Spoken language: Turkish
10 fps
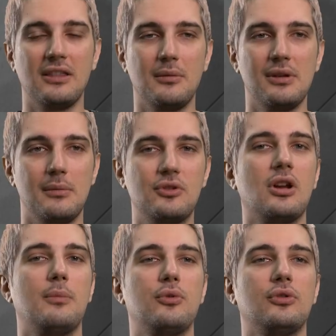anlamıyla bir
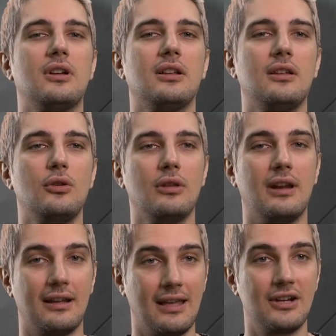şampiyonluk adayı
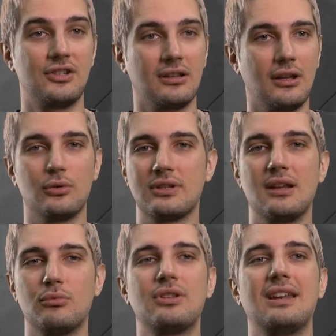olarak gerçekten o
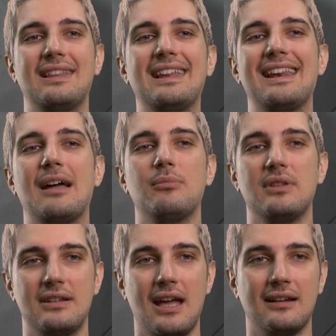sene bu sene denilen
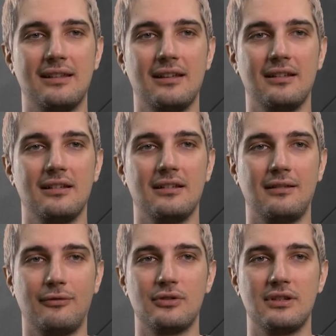bir yerde e,
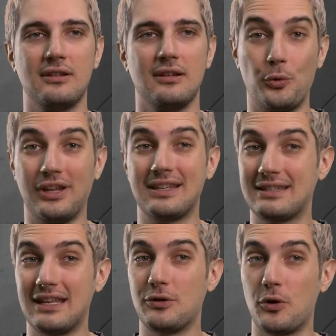Tifozi'nin o
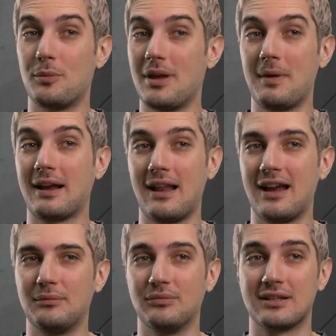desteğini görmeyi
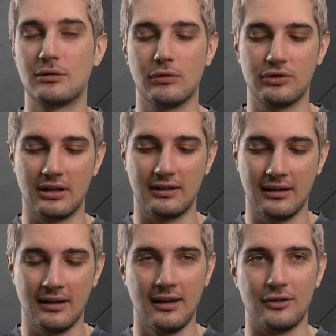beklerdim nasıl olacak
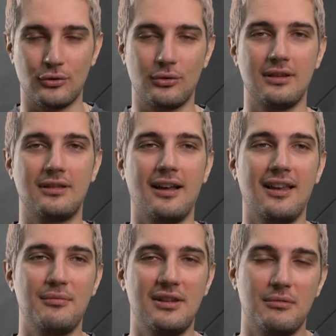diye. E çünkü
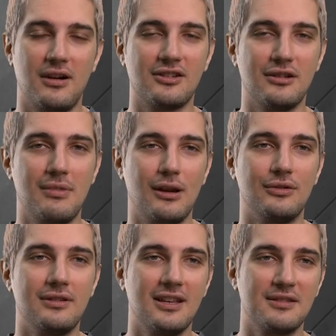İtalyan Milli Marşı'nın
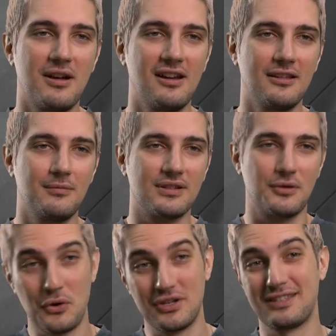melodisini ezberledik biz.
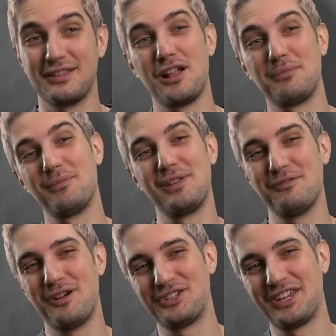Öncesinde Alman Milli
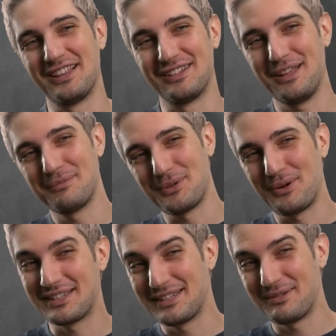Marşı gelirdi hep
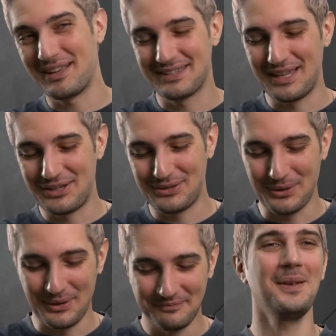sonrasında biraz değişti
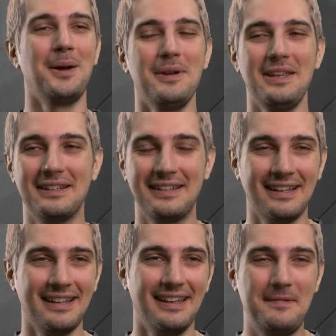o. Ama yine
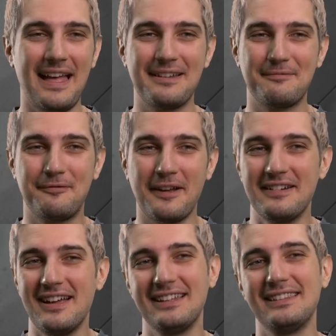de yani
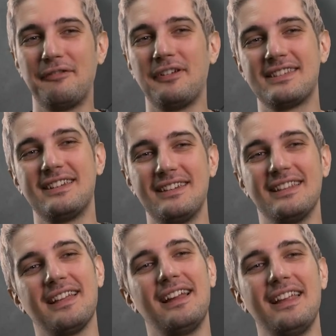Ferrari'nin nefesinin
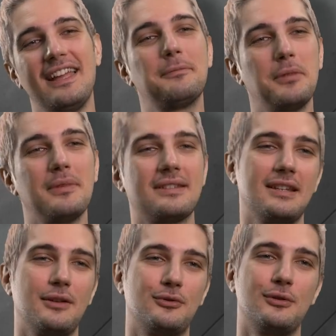İtalya'ya
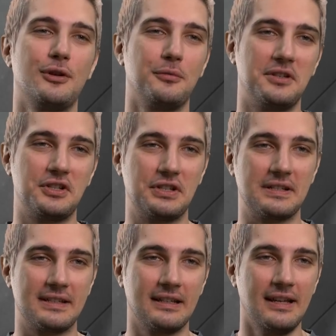yetmemesine üzülüyorum
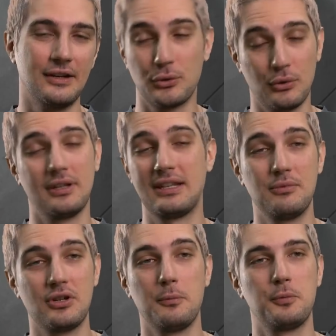açıkçası. Sonunda
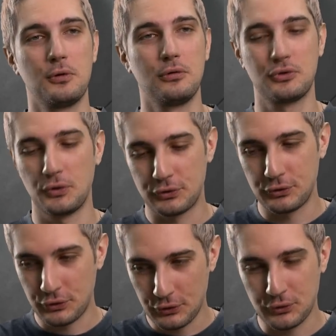kim şampiyon olursa
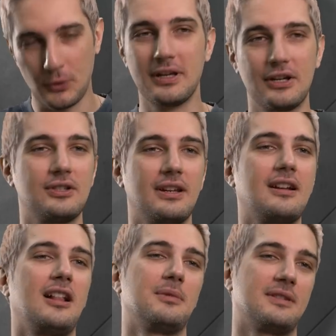olsun çünkü son yarışlara
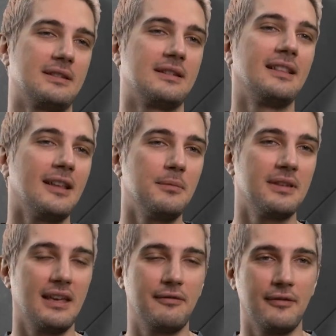kalmasın. Zaten bir
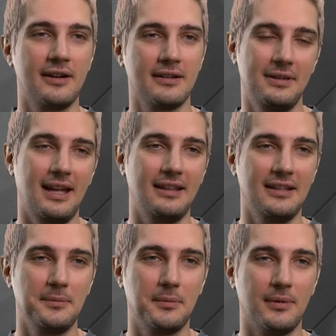keyfi var. Yani
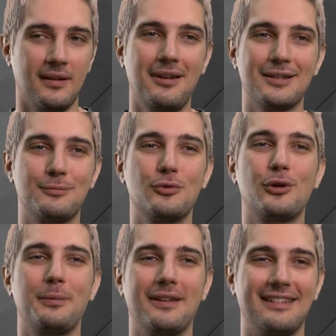dediğim gibi biraz
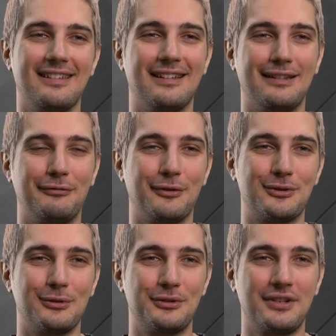buruk bir e,
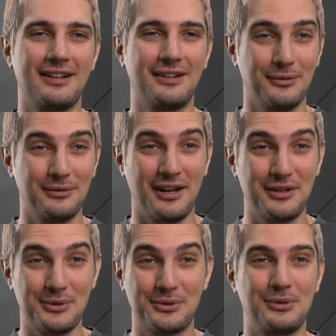tifozi olacak. Onu
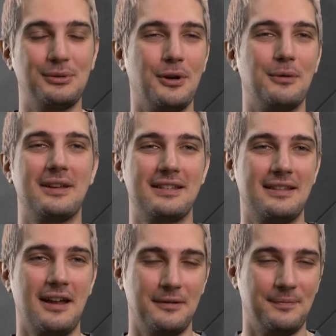daha coşkulu görmek
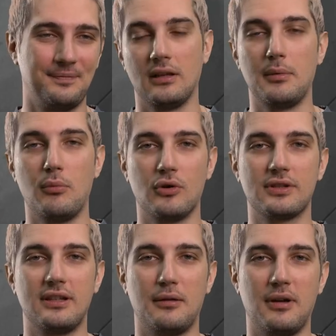isterdim. Tabii
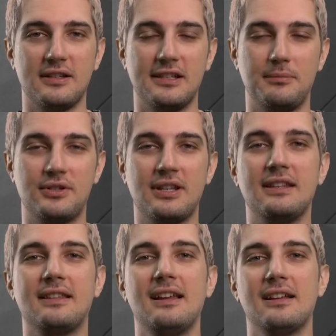Monza'dan bahsetmişken
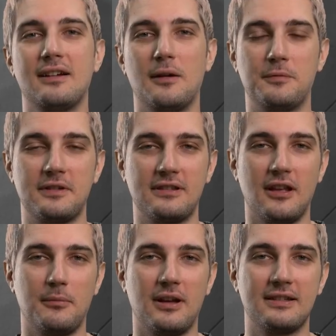İtalya Grand
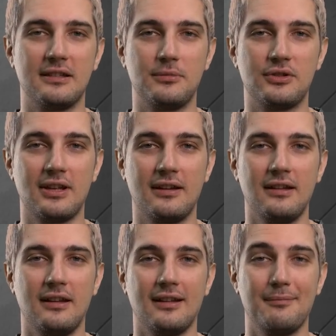Prix'sinden bahsetmişken
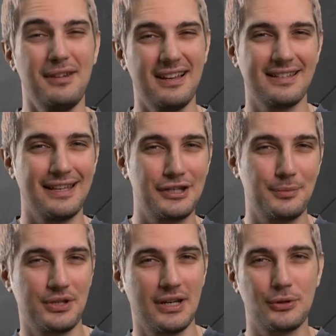Biraz da
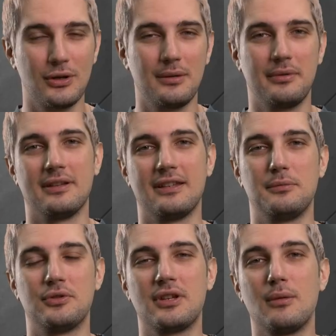geçmişine şöyle bir
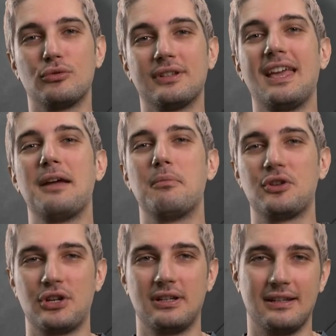girmişken buradaki en
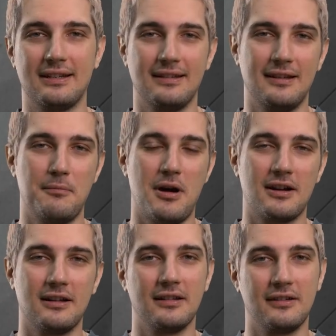başarılı e,
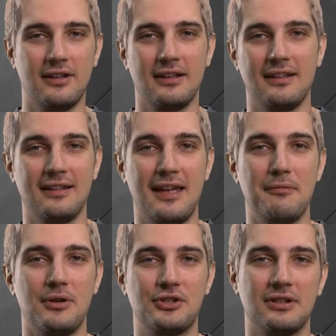markaları ve e,
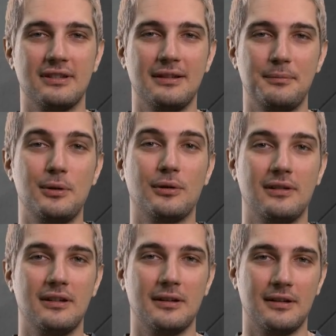en başarılı
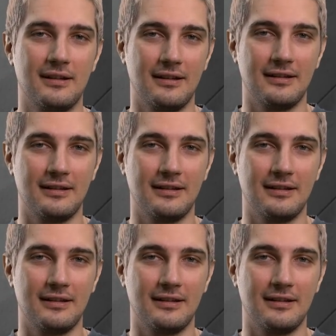pilotları e,